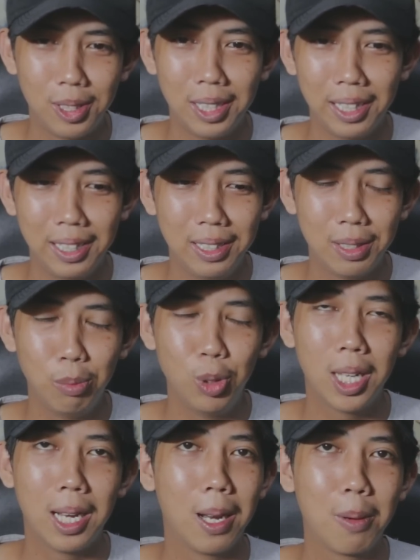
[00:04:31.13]
Oke
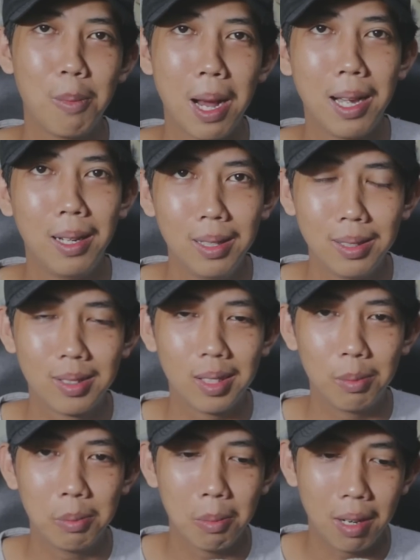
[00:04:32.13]
disebut anak bandel
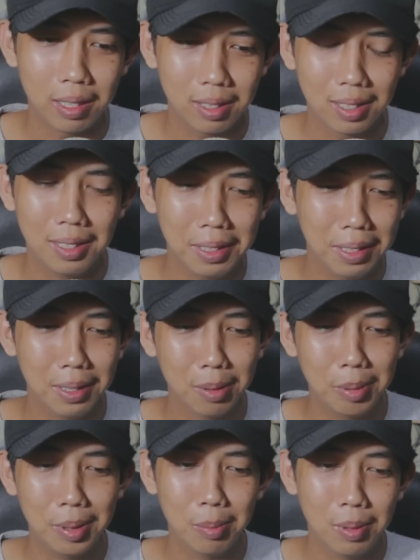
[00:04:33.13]
sama mamahnya sendiri
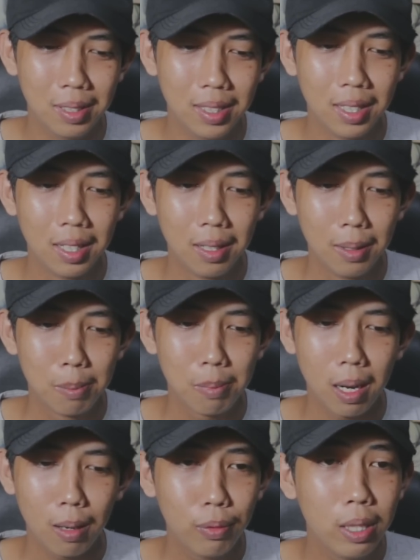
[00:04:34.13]
teman-teman
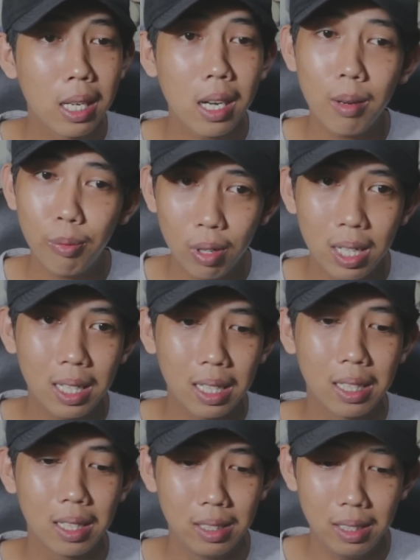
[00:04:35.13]
Maafin Rafa
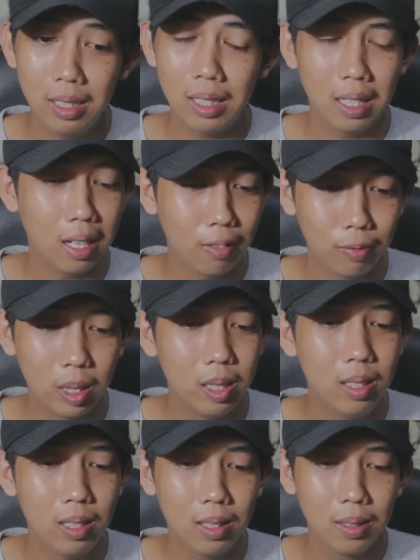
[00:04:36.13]
kata si Rafa
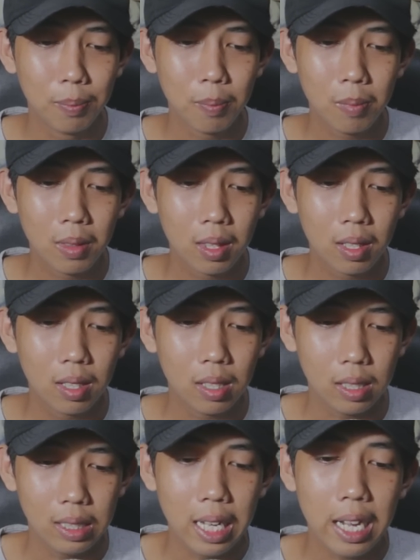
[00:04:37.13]
ini
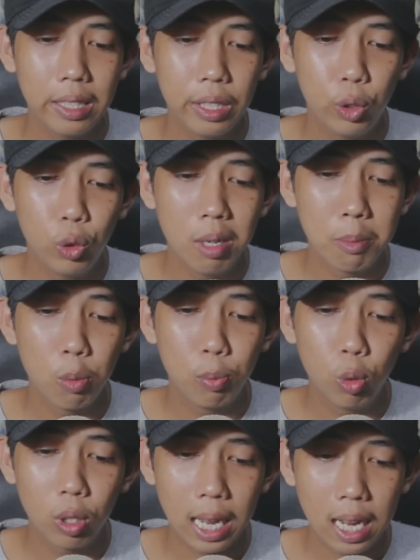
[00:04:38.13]
Iya ini juga mau
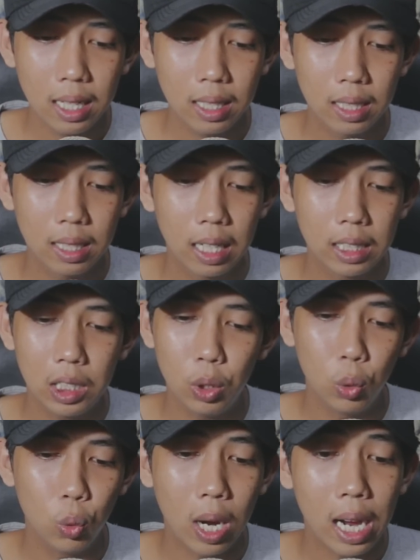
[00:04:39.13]
pulang Lagi
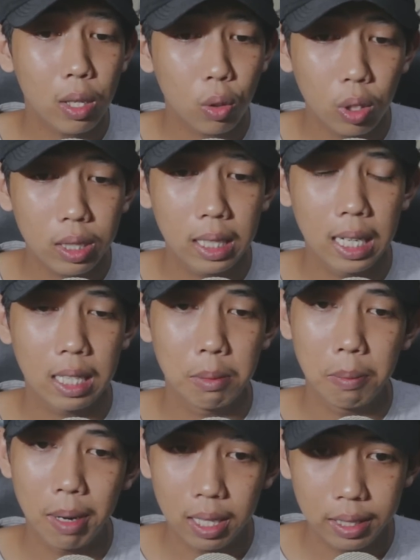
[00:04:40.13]
nunggu angkot kata
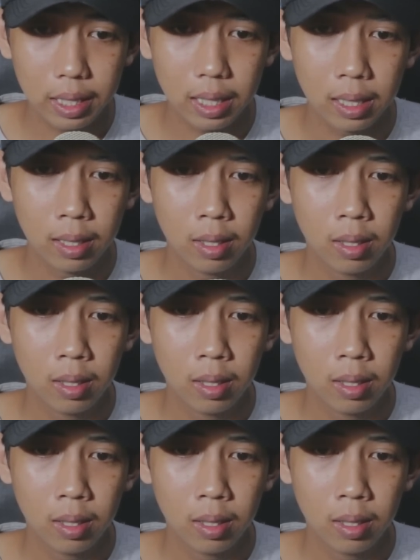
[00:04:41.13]
mamahnya